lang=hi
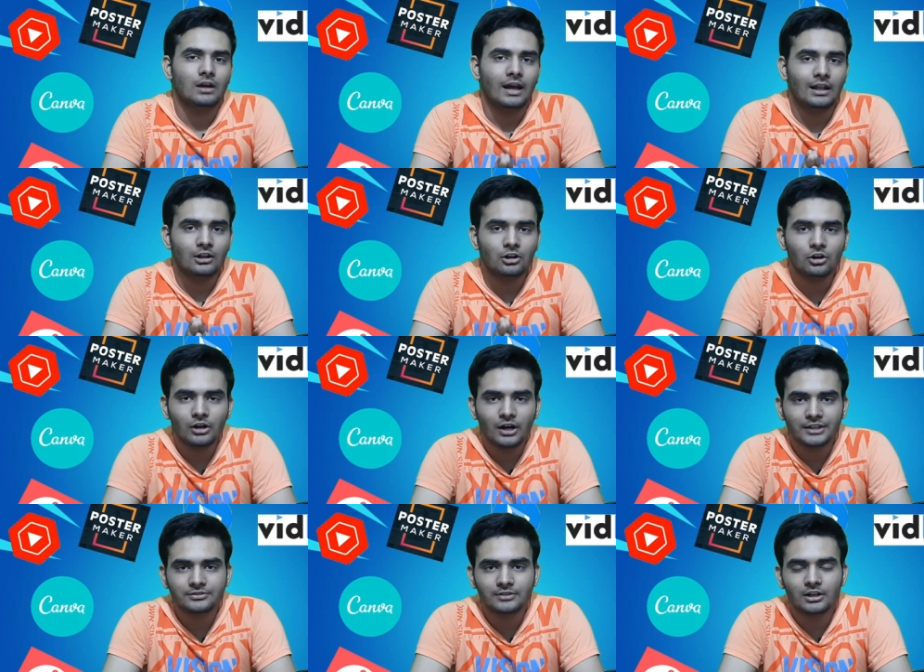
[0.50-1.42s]
हेलो
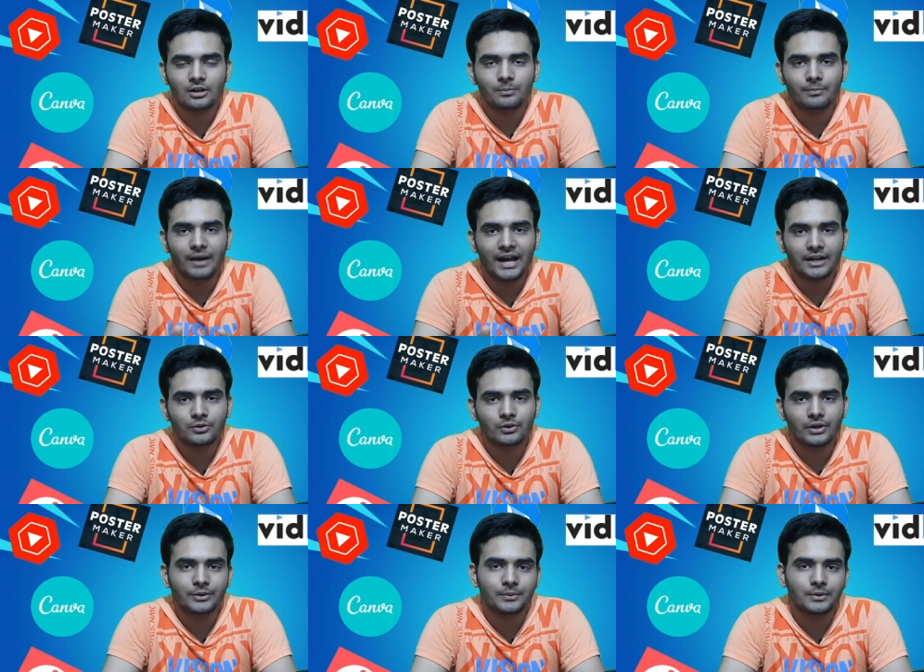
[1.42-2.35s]
गाइस वेलकम बैक
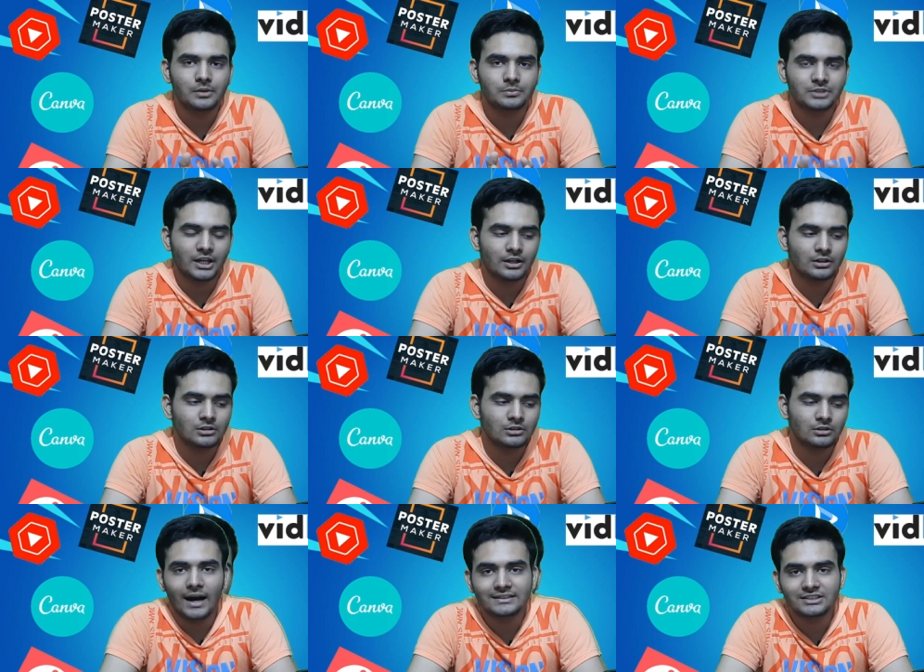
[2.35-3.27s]
टू डे गुरु
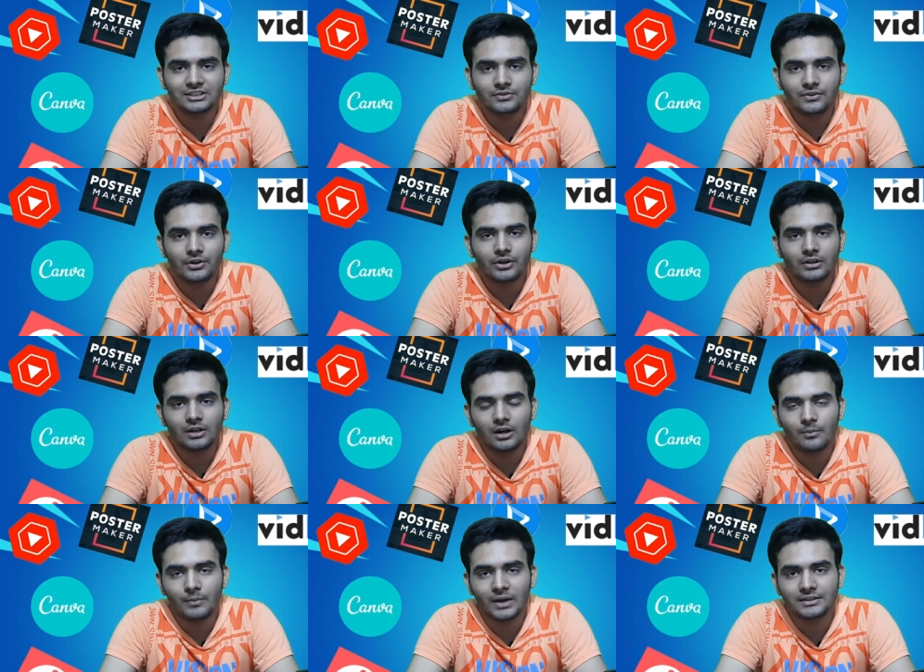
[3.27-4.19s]
चैनल आज की इस वीडियो के
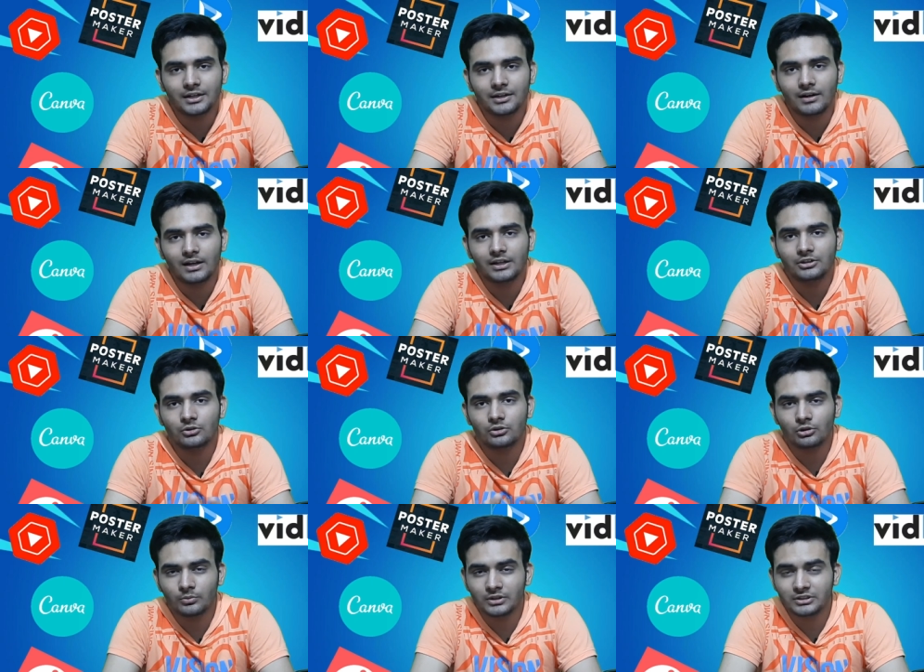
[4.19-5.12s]
अंदर हम बात करने वाले हैं
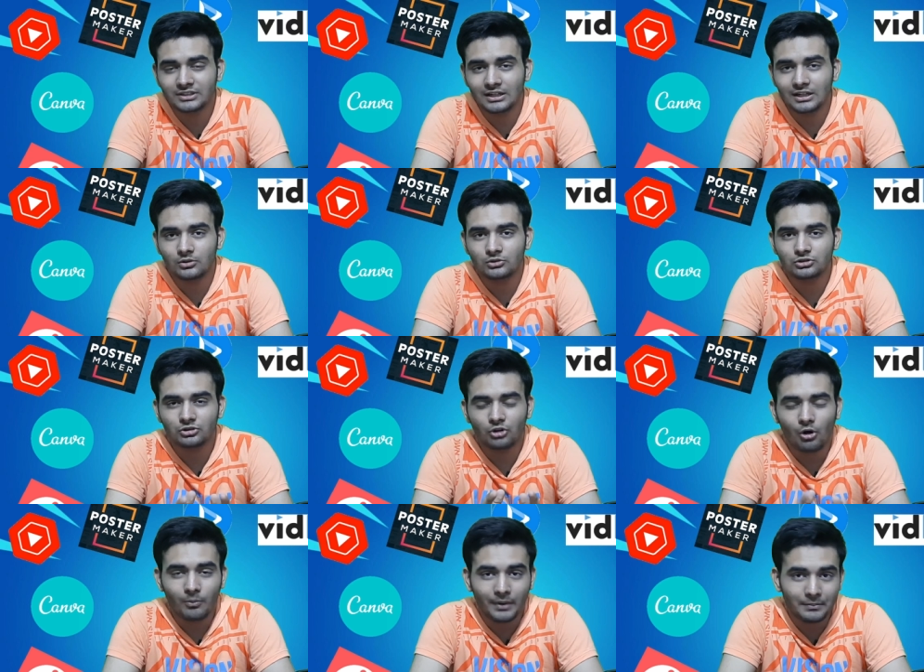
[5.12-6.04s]
यूट्यूबर्स के लिए कुछ
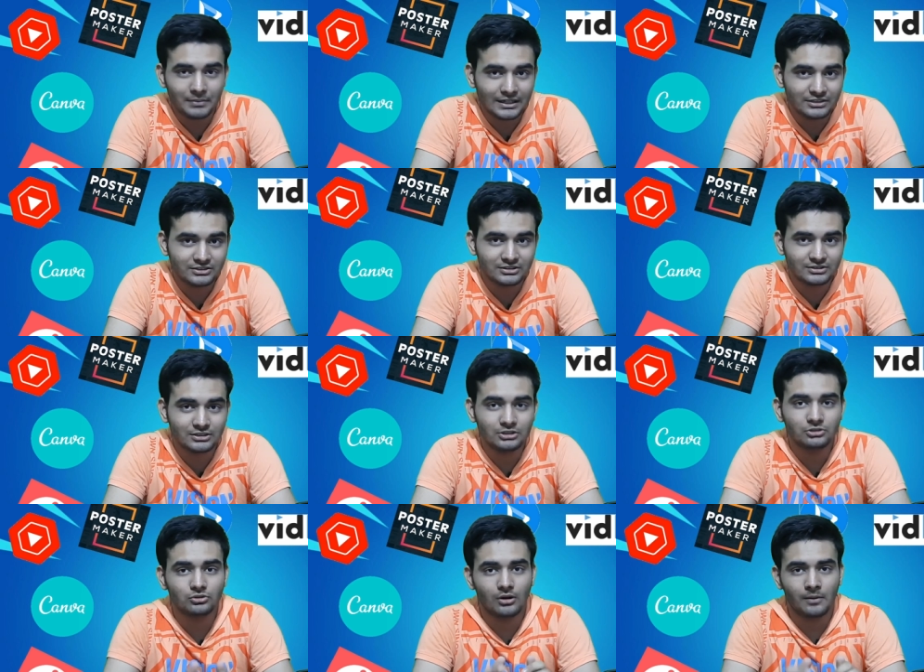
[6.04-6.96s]
टॉप एप्लीकेशंस
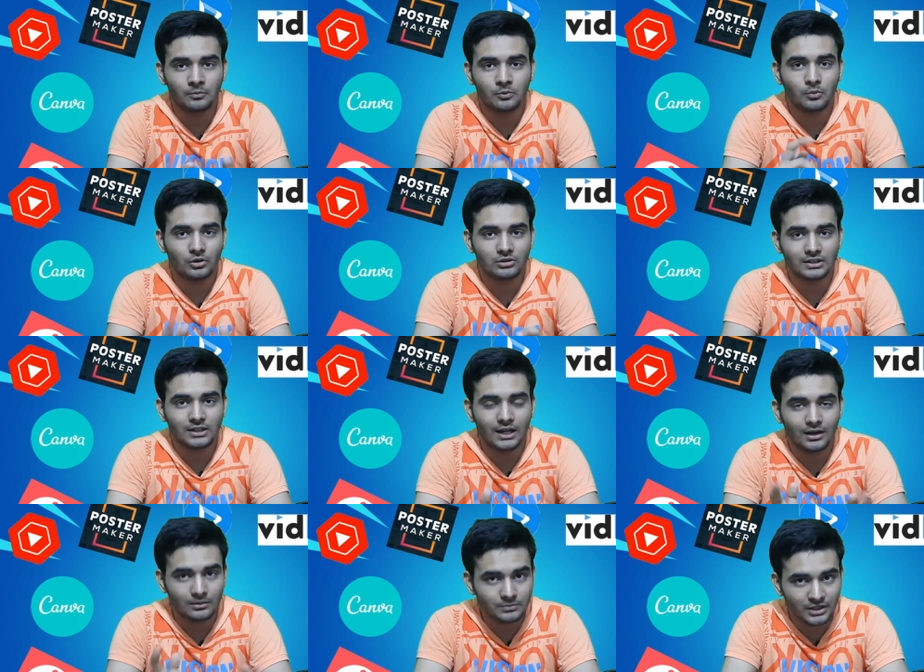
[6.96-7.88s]
की जो आपको बहुत
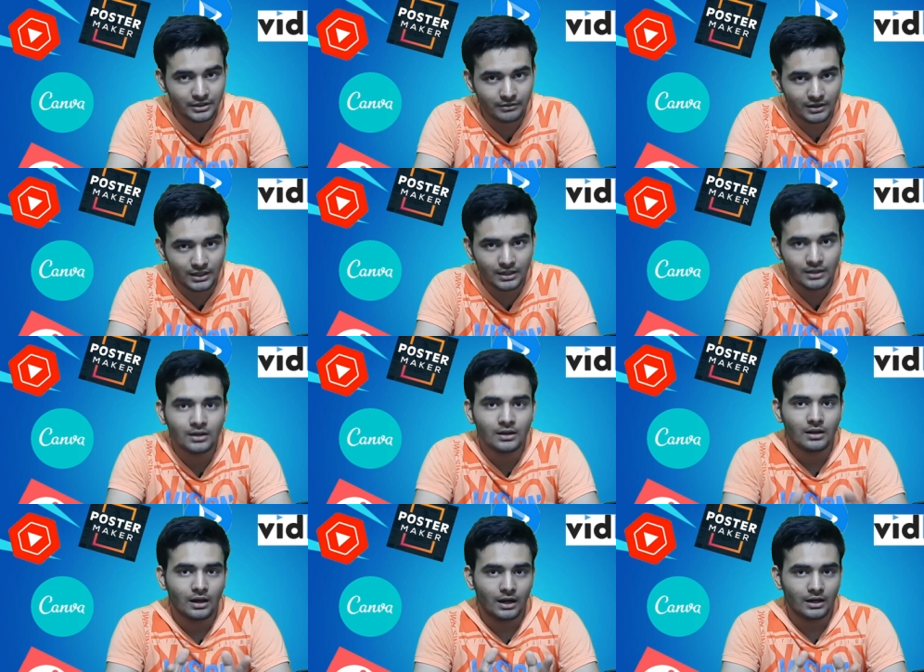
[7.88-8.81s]
ज़्यादा हेल्प करने वाले हैं
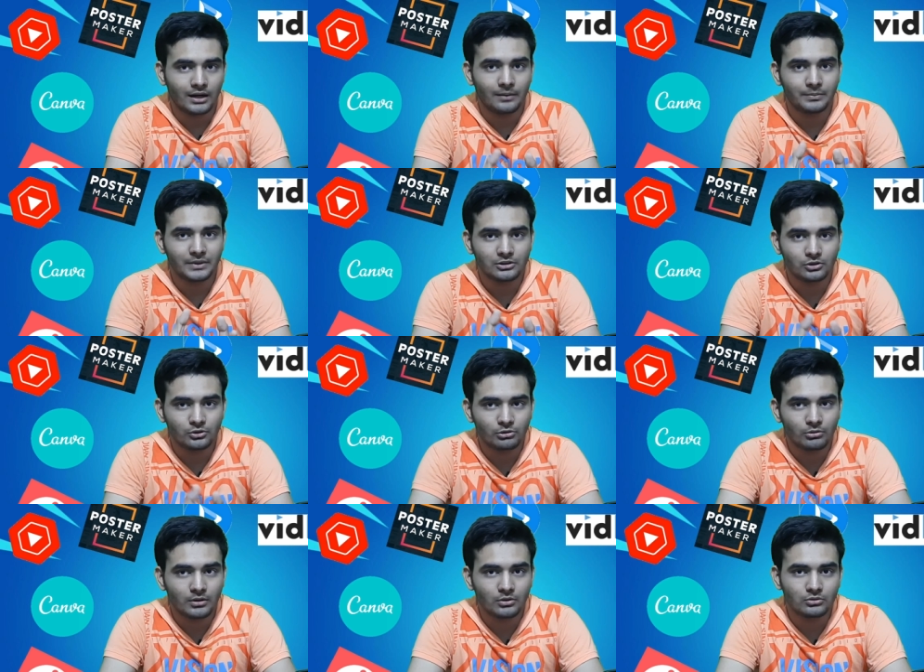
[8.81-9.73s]
अगर आप एक
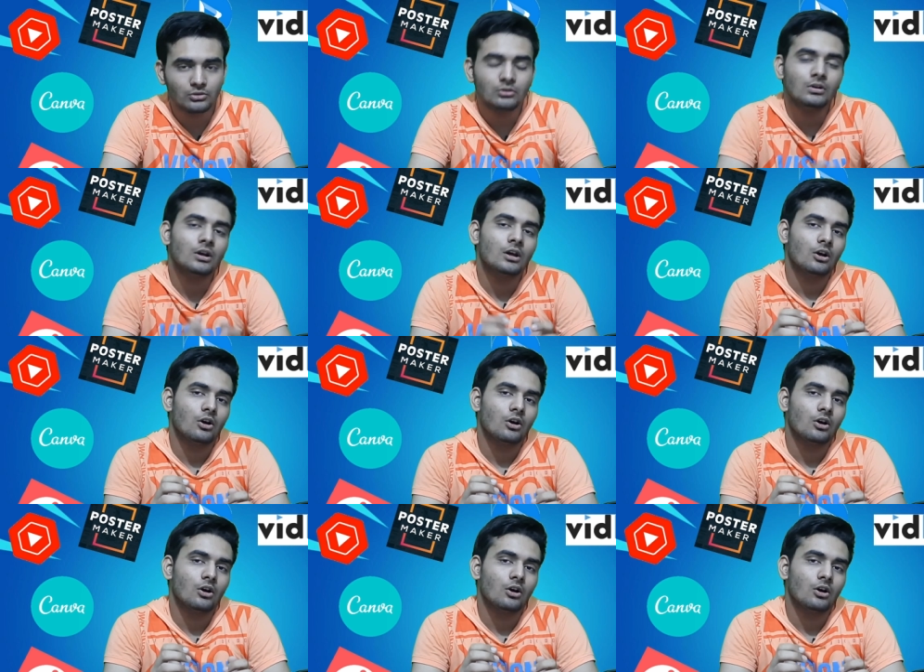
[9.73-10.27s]
यूट्यूबर हो तो